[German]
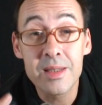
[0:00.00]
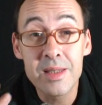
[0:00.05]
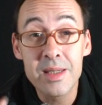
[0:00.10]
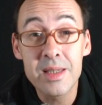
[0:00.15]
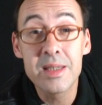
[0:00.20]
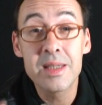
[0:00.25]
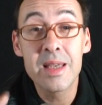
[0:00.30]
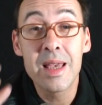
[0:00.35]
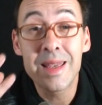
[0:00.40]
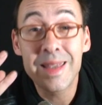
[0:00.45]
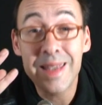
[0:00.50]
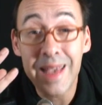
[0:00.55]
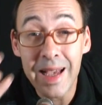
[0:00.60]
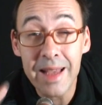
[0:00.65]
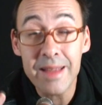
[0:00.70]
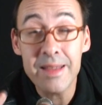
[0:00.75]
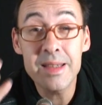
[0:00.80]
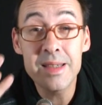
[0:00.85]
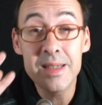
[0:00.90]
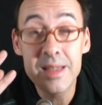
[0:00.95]
dass sie es
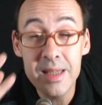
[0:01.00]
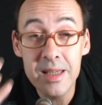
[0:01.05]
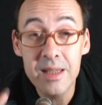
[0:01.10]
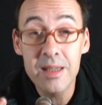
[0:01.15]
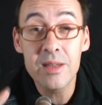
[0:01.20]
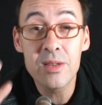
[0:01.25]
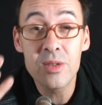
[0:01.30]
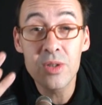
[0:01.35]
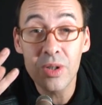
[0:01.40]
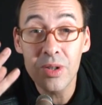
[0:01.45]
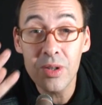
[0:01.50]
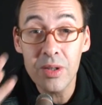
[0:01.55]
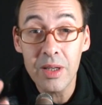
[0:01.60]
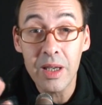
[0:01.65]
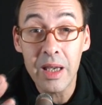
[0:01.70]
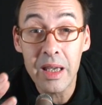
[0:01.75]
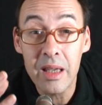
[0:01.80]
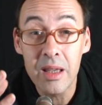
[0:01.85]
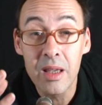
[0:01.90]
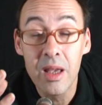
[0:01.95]
ganz sicher
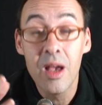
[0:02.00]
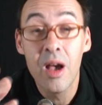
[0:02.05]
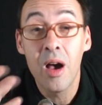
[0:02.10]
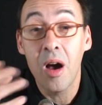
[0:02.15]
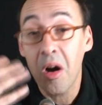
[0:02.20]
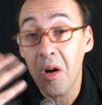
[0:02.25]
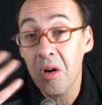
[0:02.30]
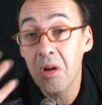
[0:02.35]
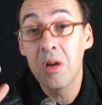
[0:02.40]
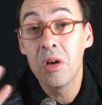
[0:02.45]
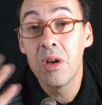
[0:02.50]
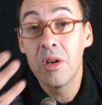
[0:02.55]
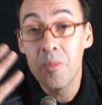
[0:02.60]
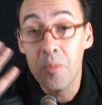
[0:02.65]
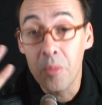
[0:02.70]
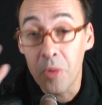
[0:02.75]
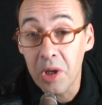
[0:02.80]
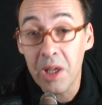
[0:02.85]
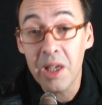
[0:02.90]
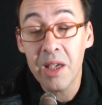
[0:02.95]
zurückkriegen, auch
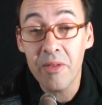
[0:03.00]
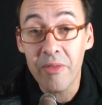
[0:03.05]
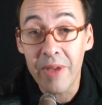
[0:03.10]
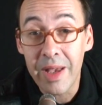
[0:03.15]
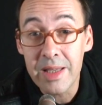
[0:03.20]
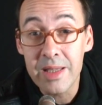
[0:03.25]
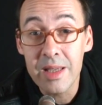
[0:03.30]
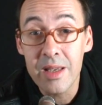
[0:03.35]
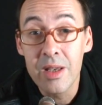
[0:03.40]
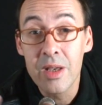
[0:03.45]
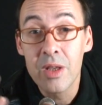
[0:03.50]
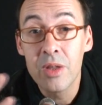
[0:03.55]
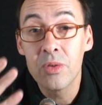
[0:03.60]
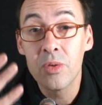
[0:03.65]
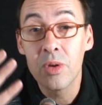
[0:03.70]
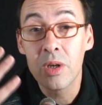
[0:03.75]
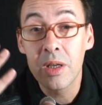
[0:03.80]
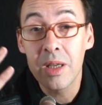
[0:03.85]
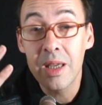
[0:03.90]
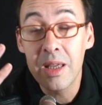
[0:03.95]
möglicherweise
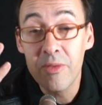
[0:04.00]
durch